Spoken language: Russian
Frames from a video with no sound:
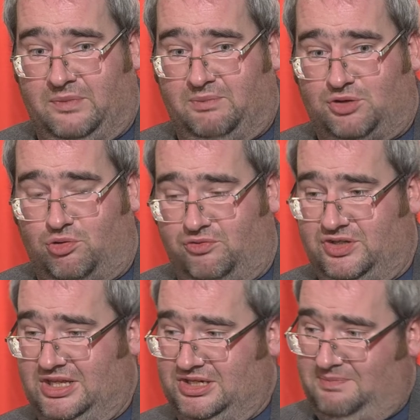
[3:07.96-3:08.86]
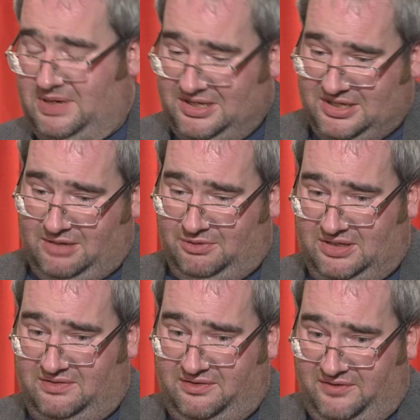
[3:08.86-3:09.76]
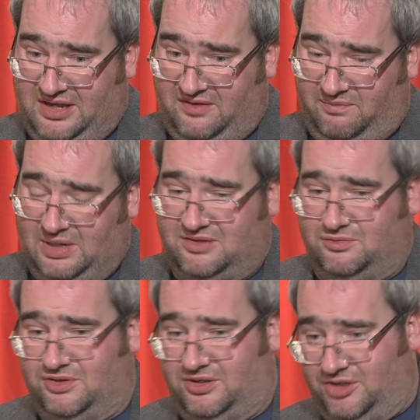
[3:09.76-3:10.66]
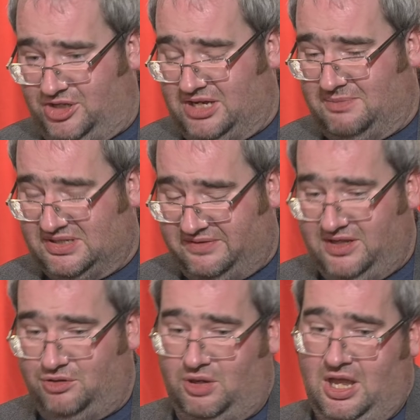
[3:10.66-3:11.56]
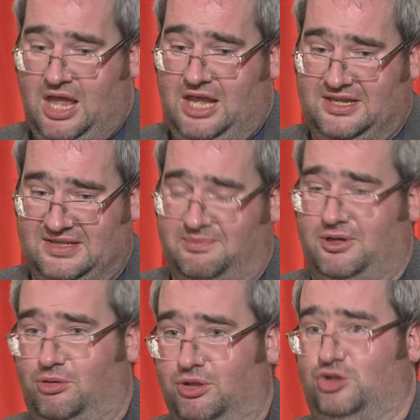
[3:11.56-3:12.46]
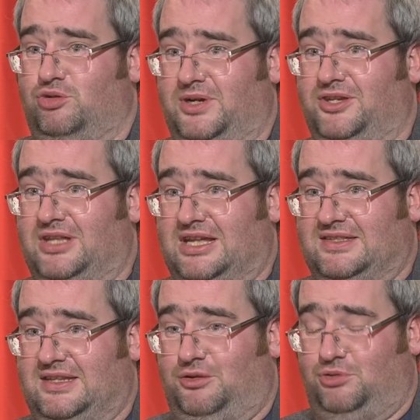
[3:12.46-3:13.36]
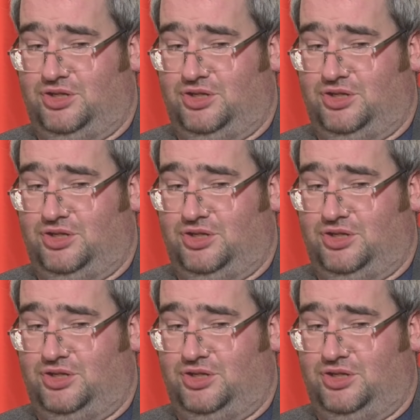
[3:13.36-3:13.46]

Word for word: поскольку все наши политики вот эти все фейки вбрасывают с разрешения Москвы, то есть определенная субординация. То